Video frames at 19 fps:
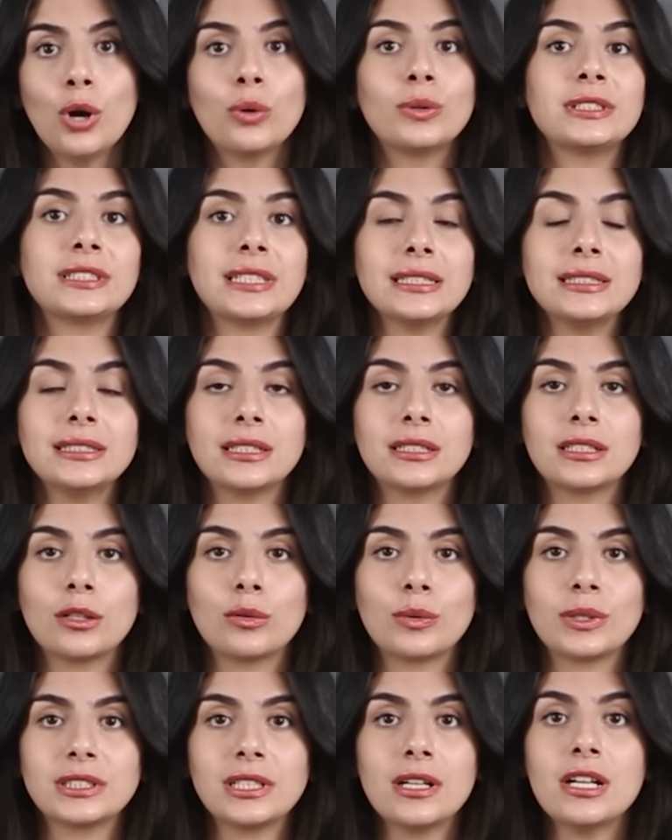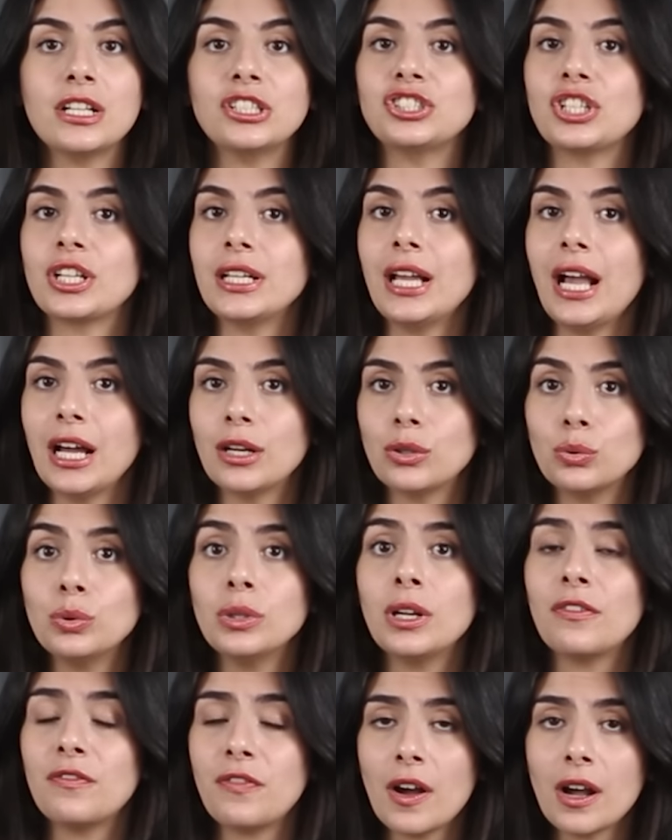واستثنت الوزارة الشريحة
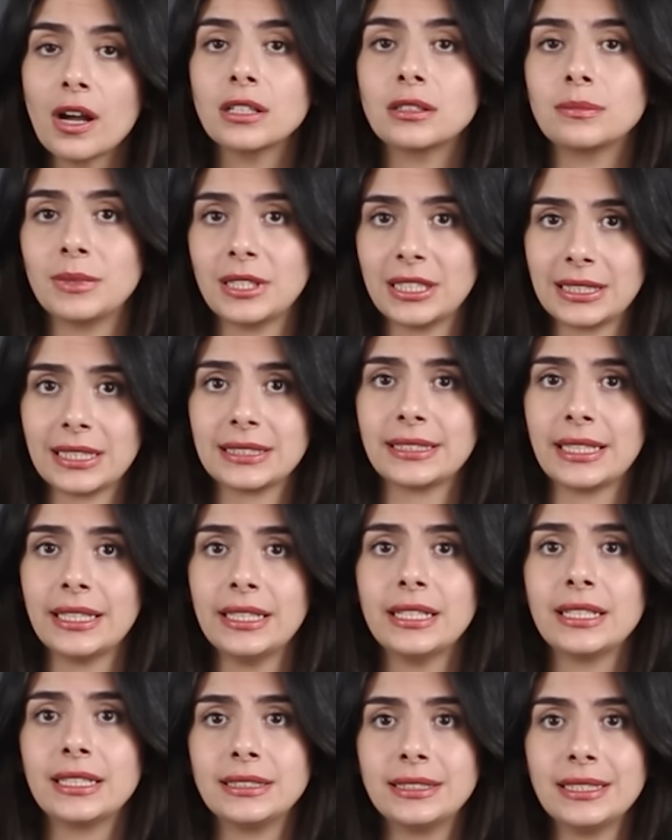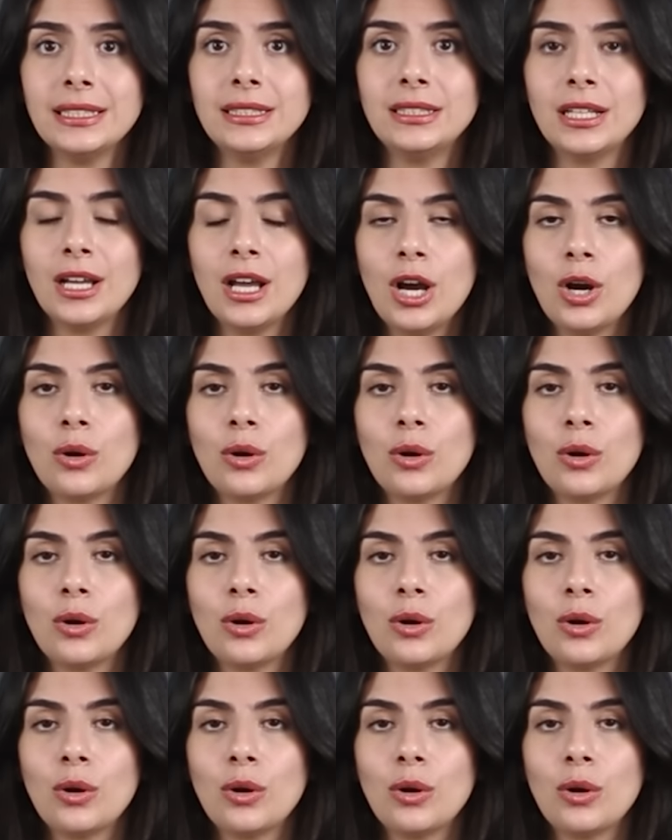الأولى فقط من التسعير الجديد